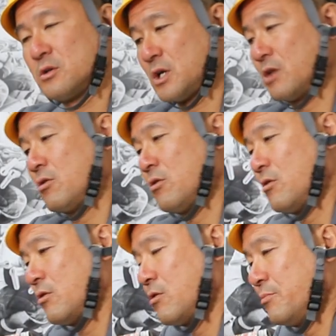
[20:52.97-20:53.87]
あ
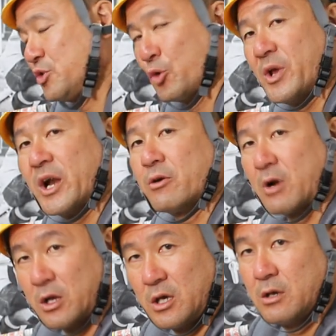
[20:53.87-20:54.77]
の認められる
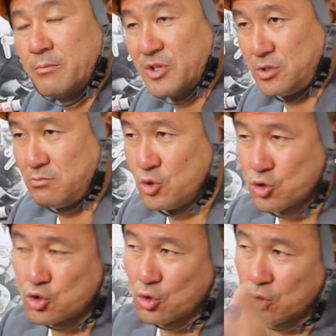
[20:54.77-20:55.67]
かな別に領
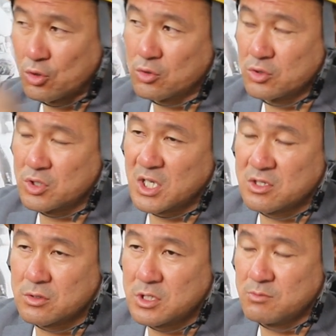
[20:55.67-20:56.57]
収書の提
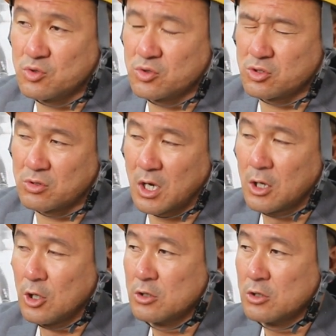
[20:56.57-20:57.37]
出義務っていうか